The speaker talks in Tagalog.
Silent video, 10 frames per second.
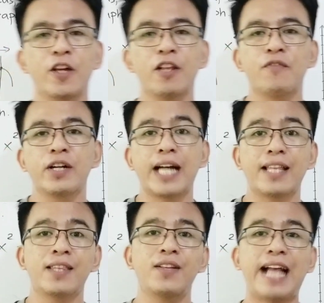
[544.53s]
don't
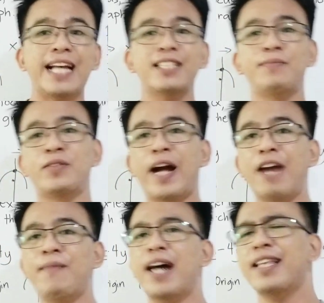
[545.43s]
forget to like and
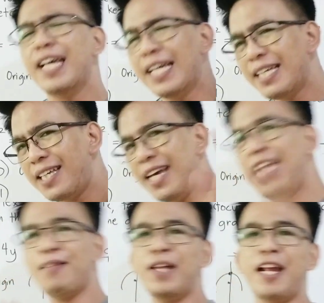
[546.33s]
subscribe at
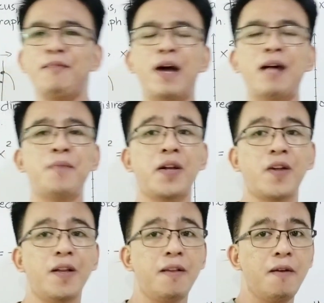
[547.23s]
i-hit na rin yung bell
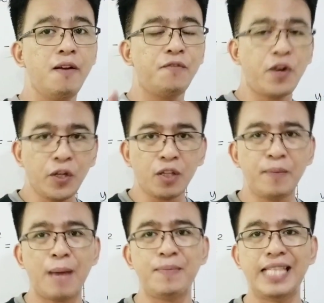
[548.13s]
button for you to be
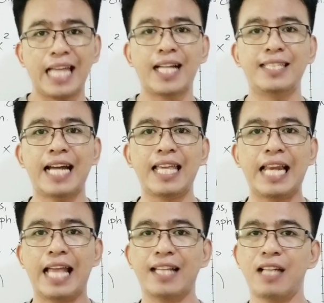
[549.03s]
updated sa ating
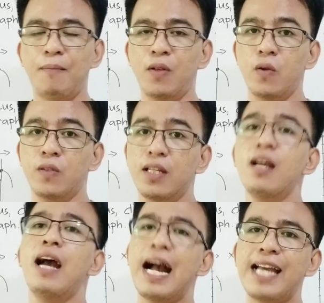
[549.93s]
latest uploads.
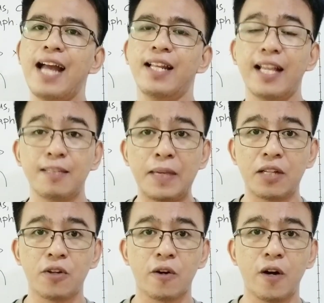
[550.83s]
Again, it's me,
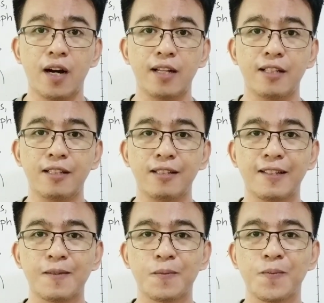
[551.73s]
Teacher Bon.
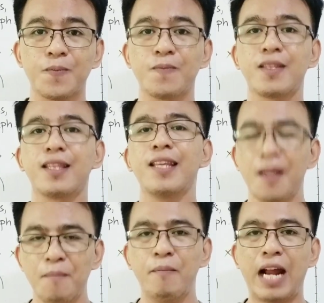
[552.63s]

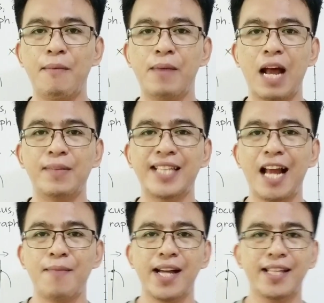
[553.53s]
Maraming maraming
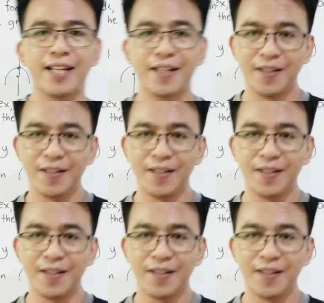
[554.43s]
salamat.